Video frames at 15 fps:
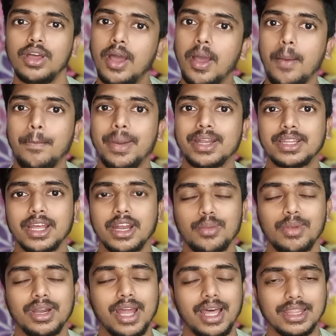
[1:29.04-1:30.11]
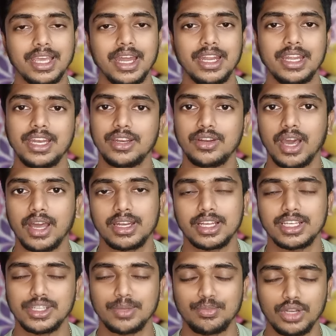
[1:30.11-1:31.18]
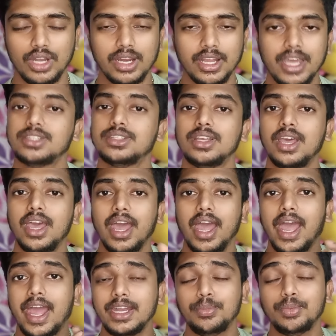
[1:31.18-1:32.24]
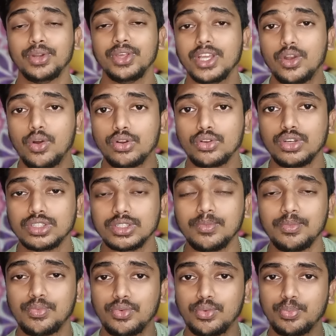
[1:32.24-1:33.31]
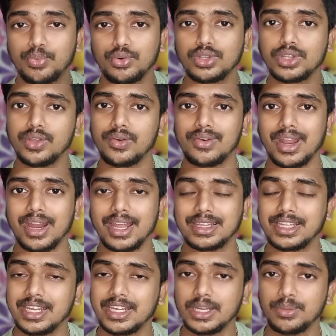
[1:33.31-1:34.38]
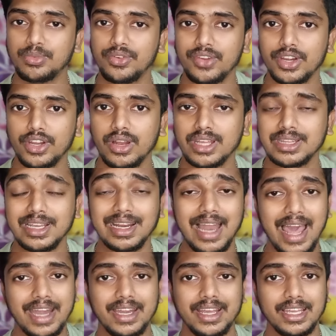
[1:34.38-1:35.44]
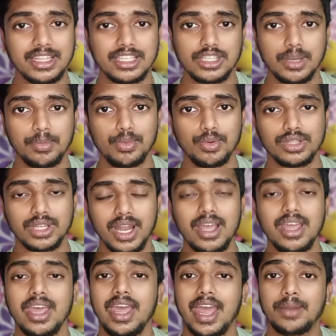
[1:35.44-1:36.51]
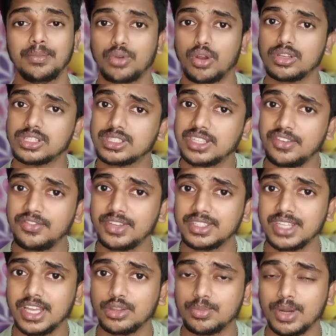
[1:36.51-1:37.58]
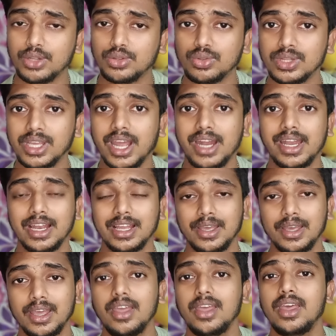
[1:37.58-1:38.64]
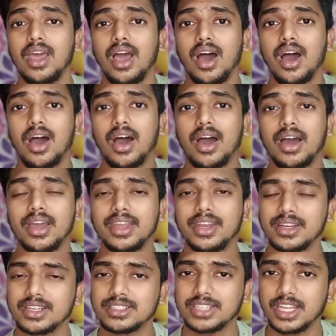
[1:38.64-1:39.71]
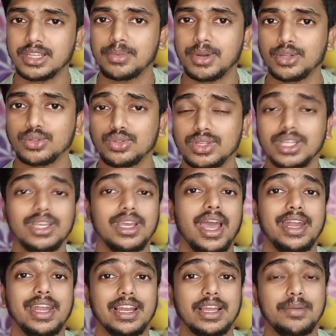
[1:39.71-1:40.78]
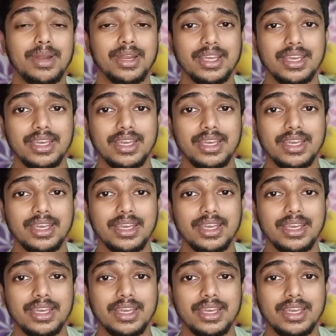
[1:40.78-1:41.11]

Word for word: పడతారనమాట అందుకనే నేను కరెక్ట్గా చెప్తున్నాను గైస్ అండ్ ఇప్పుడు ఈ లోన్ కోసం పూర్తి వివరాలు అయితే నేను ఇప్పుడు వీడియోలో అయితే క్లారిటీగా అయితే చెప్పబోతున్నా అండ్ ప్రాసెసింగ్ ఫీజు ఎంత పడుతుంది అండ్ అలాగే ఇంట్రెస్ట్ ఎంత పడుతుంది అండ్ అలాగే మనకి